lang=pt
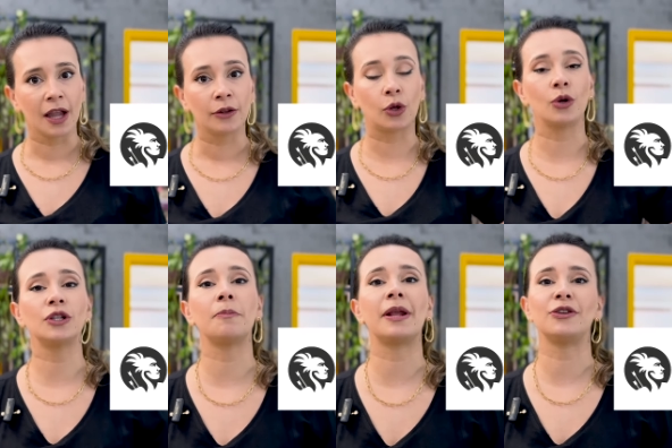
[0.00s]

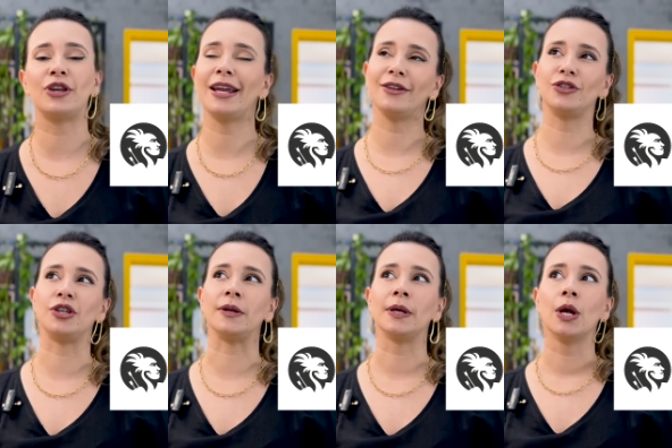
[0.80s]
trouxe para
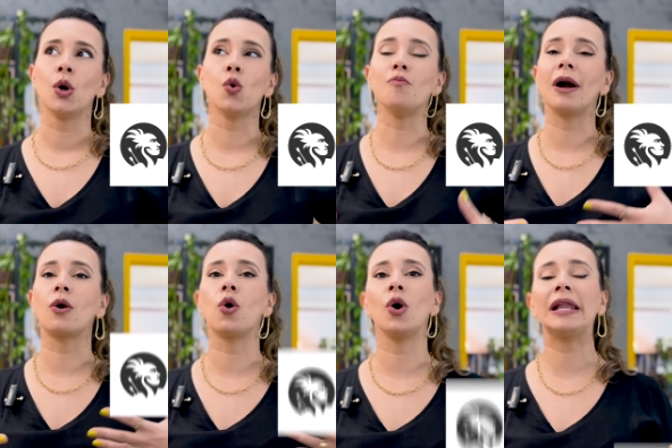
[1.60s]
gente uma
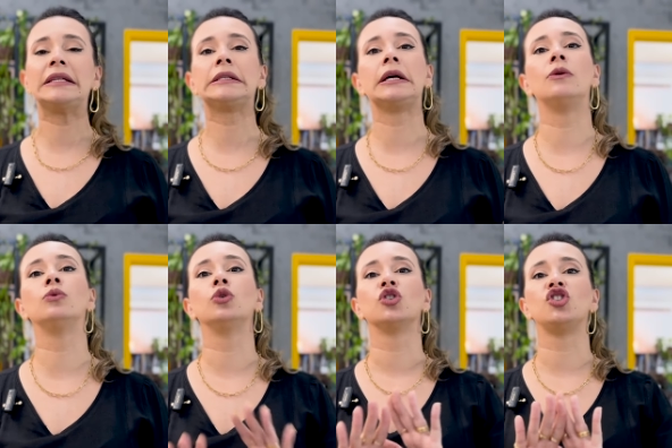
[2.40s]

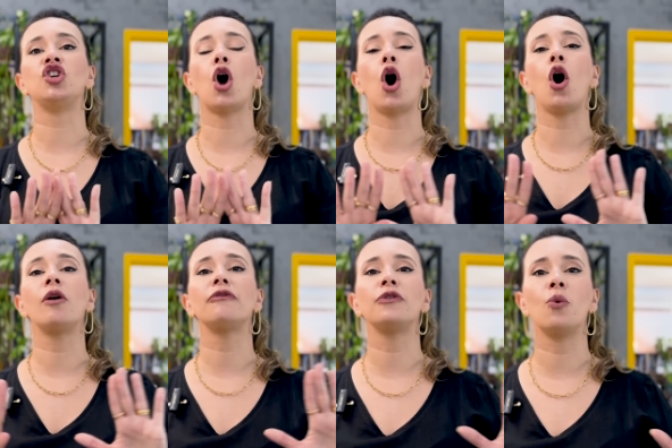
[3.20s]
coleção de
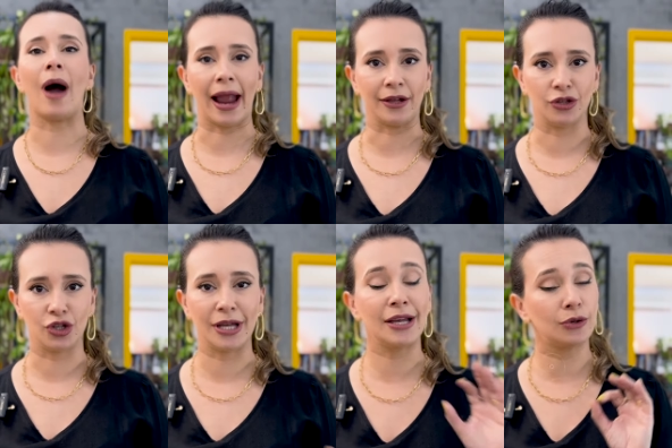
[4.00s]

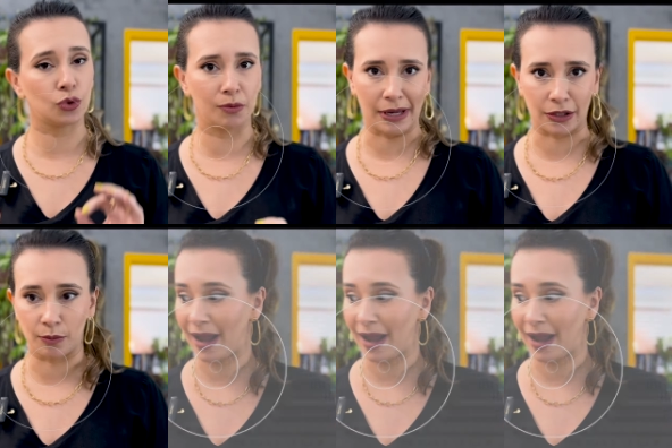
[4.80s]
off-white. Isso mesmo,